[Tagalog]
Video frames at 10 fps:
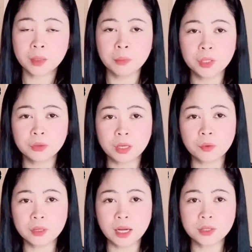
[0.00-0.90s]
meron
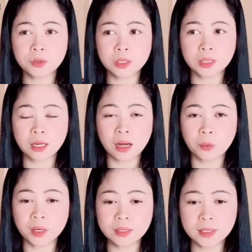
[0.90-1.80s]
akong gasoline
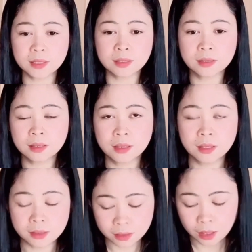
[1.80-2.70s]
allowance
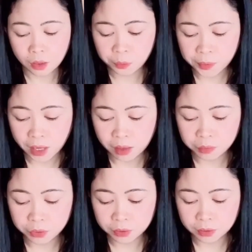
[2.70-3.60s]
na
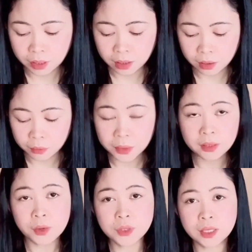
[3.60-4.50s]
umaabot ng
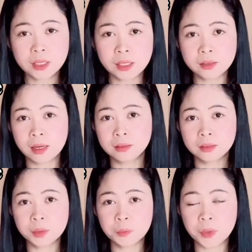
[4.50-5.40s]

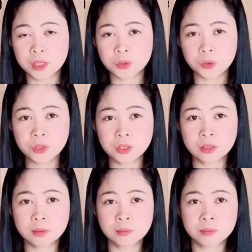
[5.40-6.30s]
1,800
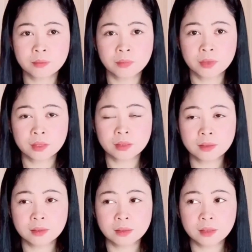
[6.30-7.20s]
pesos
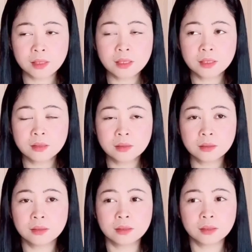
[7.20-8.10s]
in
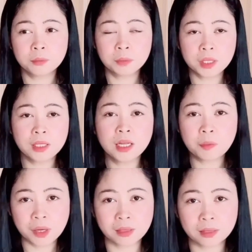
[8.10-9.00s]
in a
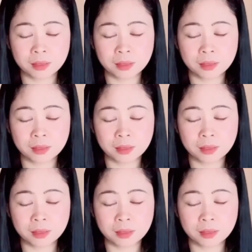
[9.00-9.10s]
month.